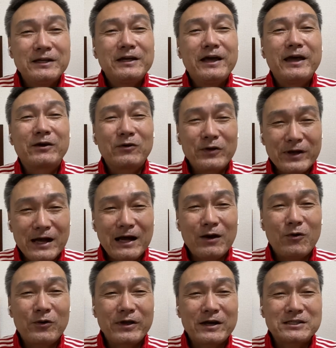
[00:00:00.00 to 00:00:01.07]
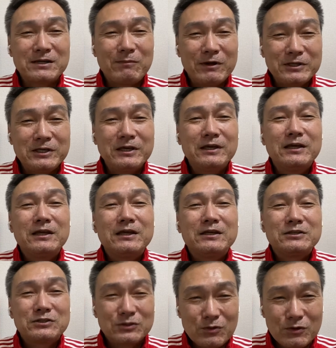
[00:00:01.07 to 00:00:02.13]
るこれがお客様に
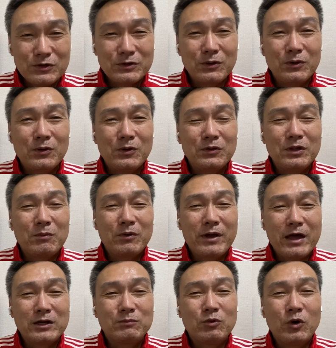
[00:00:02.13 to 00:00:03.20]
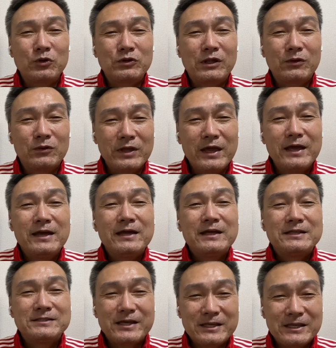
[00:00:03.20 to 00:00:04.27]
すごく喜んでもらえるポイントなので
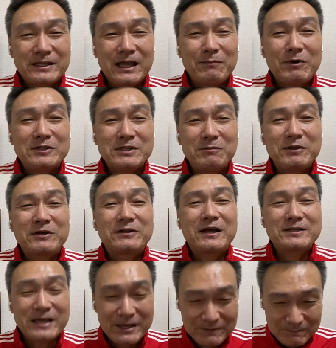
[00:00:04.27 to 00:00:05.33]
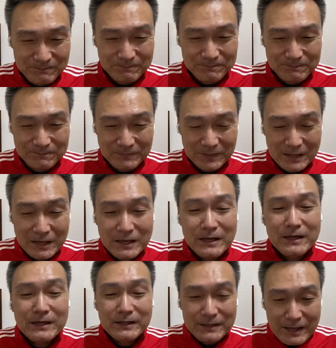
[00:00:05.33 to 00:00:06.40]
是非試してみてください。
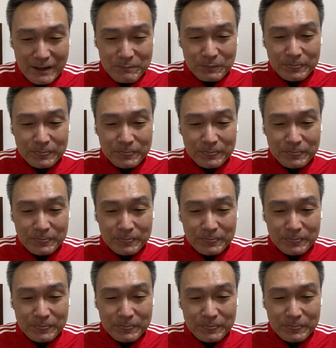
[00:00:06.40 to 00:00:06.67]
で、